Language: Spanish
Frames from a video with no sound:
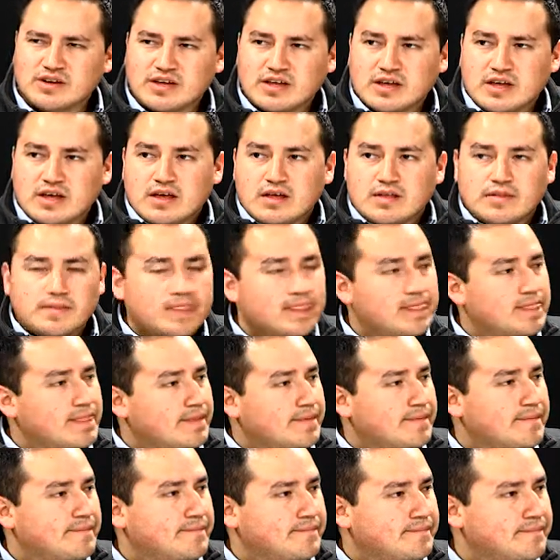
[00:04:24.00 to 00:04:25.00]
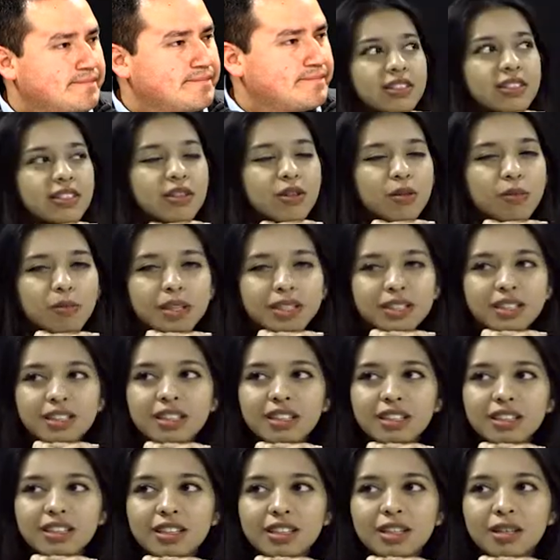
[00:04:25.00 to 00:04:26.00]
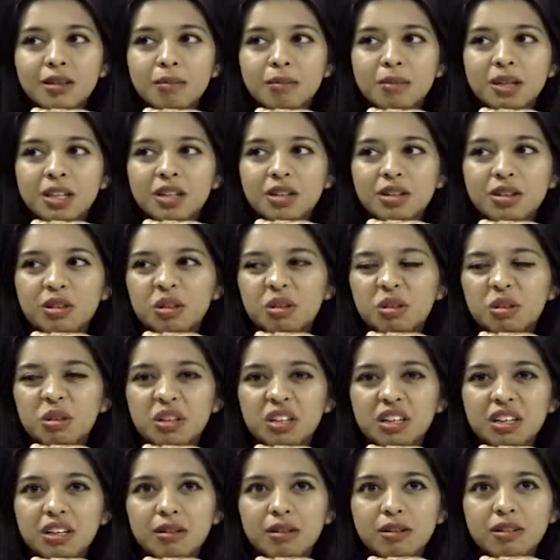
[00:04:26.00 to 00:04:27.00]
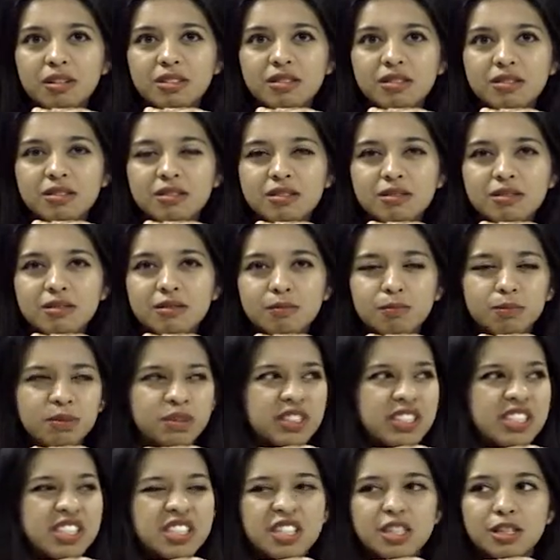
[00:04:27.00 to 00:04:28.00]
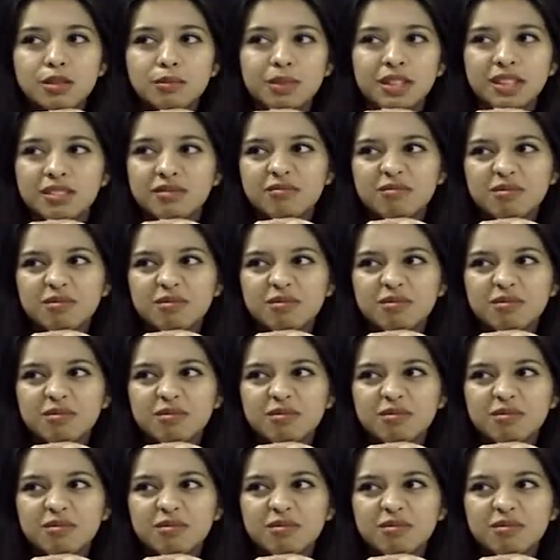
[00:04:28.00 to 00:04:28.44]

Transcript: Yo creo que ahorita viene siendo más entretenimiento y pues el chisme.